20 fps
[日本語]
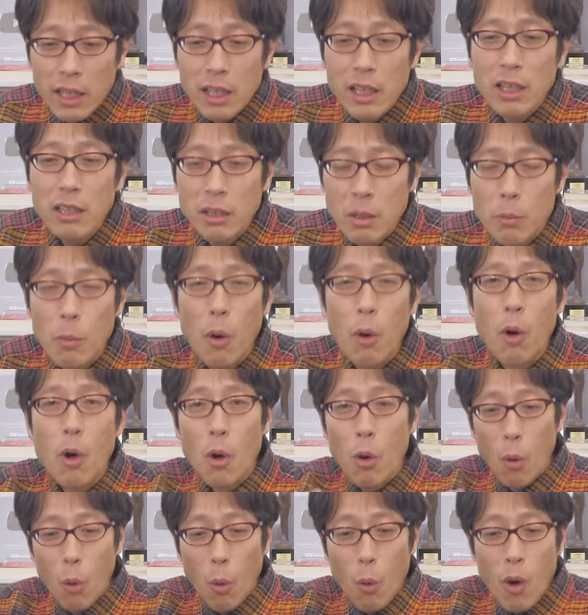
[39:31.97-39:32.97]
きり言っても
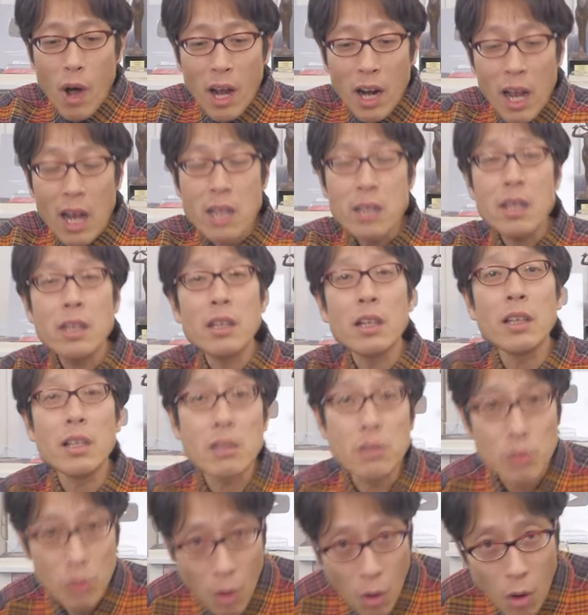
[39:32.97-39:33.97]
うお笑いネタ
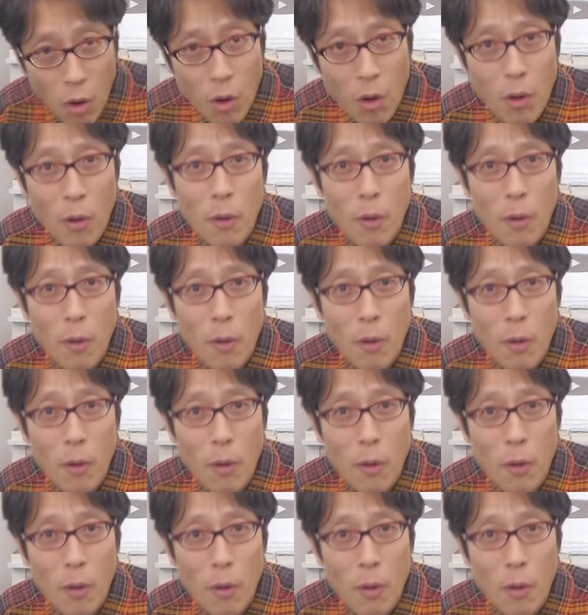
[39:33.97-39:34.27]
ですよ。